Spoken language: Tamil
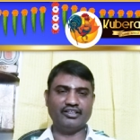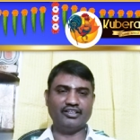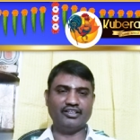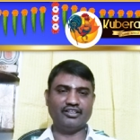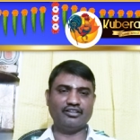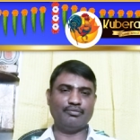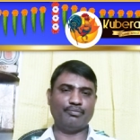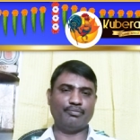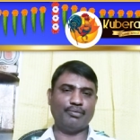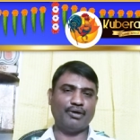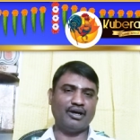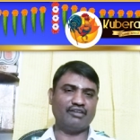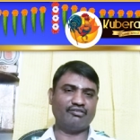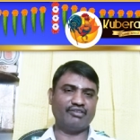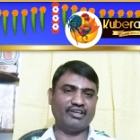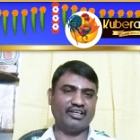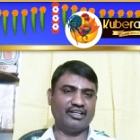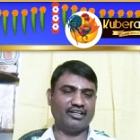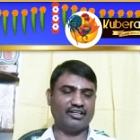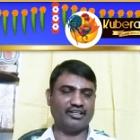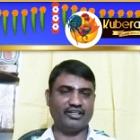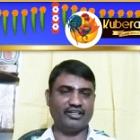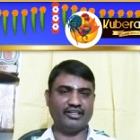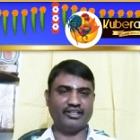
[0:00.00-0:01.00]
இருந்து பார்வை
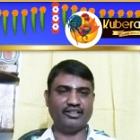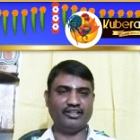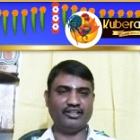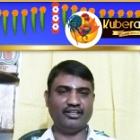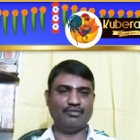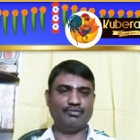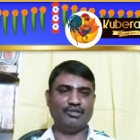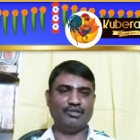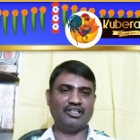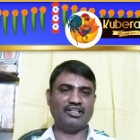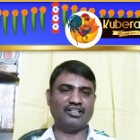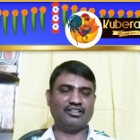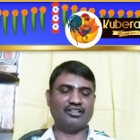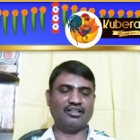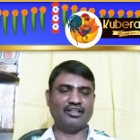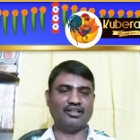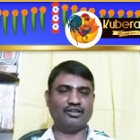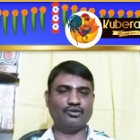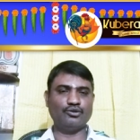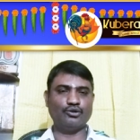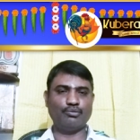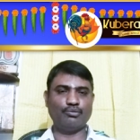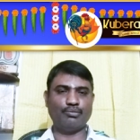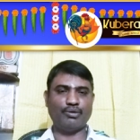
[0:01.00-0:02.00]
இருக்கு இல்லை
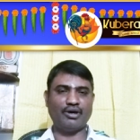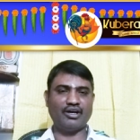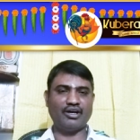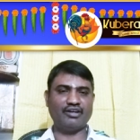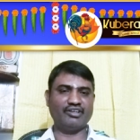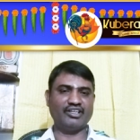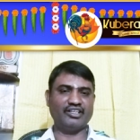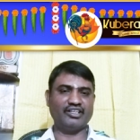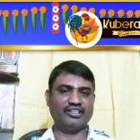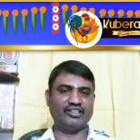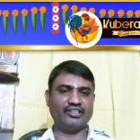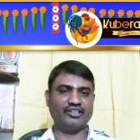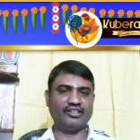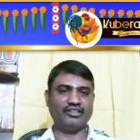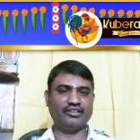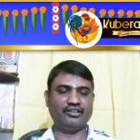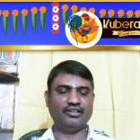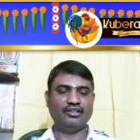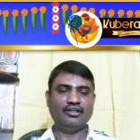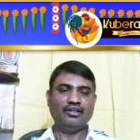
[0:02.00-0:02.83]
மிதனத்தில் குரு பார்வை இருக்கு